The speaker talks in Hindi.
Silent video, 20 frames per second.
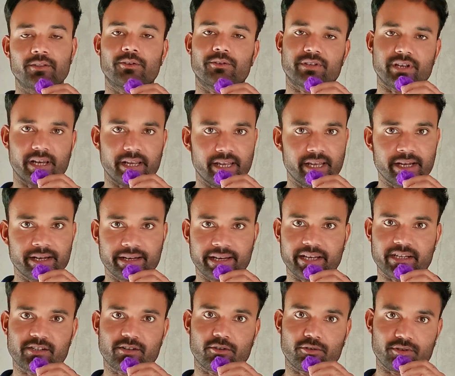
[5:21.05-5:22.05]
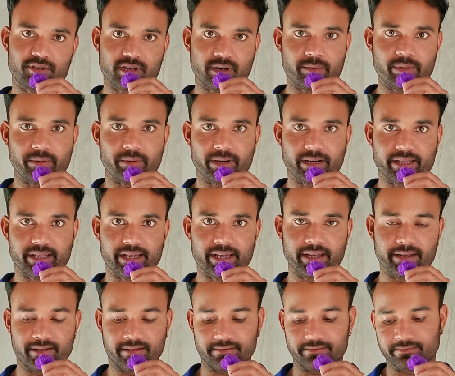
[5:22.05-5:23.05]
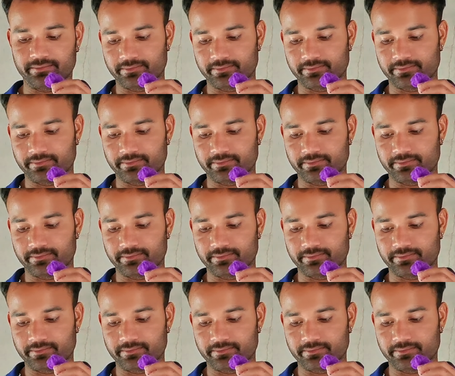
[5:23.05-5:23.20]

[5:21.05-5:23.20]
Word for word: तो चलिए नेक्स्ट क्वेश्चन पर बढ़ते हैं